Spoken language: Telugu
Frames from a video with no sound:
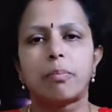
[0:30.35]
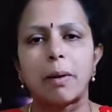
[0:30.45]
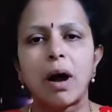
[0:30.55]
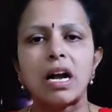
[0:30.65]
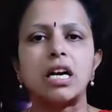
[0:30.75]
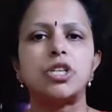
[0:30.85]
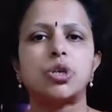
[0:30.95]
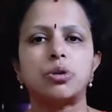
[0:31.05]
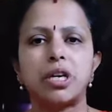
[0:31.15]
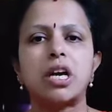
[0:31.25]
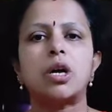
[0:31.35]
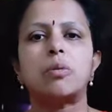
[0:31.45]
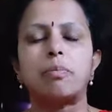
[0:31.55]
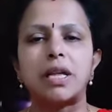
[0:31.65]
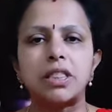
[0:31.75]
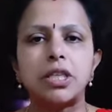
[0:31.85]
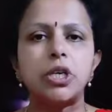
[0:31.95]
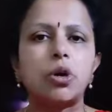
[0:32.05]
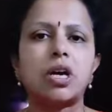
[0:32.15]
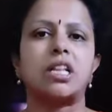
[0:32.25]
ప్రభాకర్ చౌదరి గారు ప్రతి
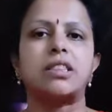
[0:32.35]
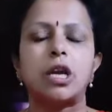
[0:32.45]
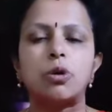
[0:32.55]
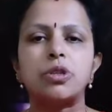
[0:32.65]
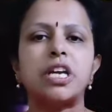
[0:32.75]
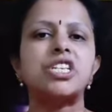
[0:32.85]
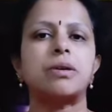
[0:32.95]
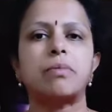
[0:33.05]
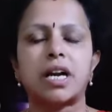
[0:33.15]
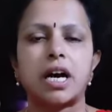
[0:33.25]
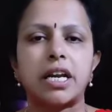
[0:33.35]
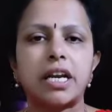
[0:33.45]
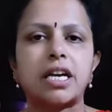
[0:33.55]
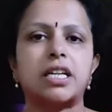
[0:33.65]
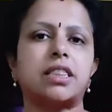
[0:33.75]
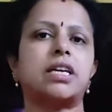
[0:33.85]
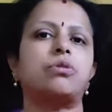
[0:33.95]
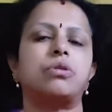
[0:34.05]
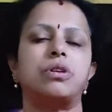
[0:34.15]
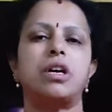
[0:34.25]
ఒక్క తెలుగుదేశం కార్యకర్తకు
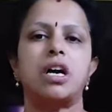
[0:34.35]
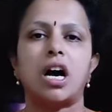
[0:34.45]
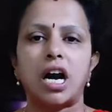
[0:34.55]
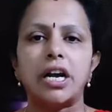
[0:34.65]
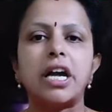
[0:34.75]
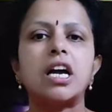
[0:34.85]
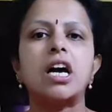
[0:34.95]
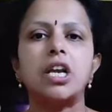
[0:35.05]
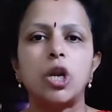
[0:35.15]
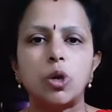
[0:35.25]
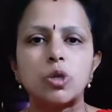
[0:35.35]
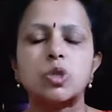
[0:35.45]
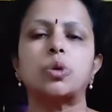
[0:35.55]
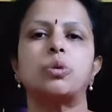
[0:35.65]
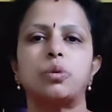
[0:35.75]
అండగా నిలుస్తూ